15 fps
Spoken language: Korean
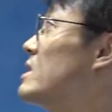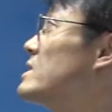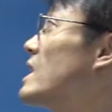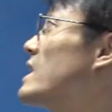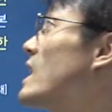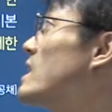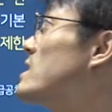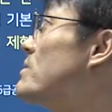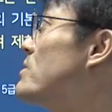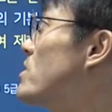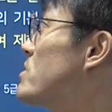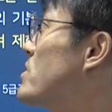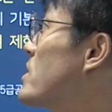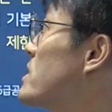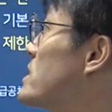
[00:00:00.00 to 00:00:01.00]
자, 양심
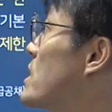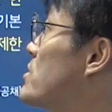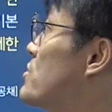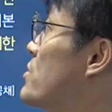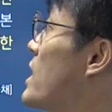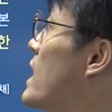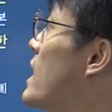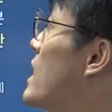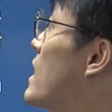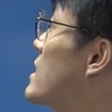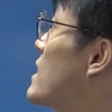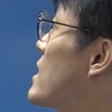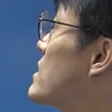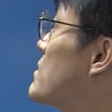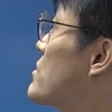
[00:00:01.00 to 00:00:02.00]
형성의
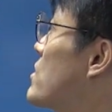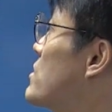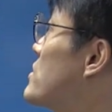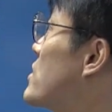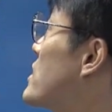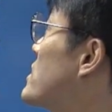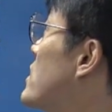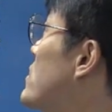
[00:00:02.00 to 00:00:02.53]
자유와 양심 결정의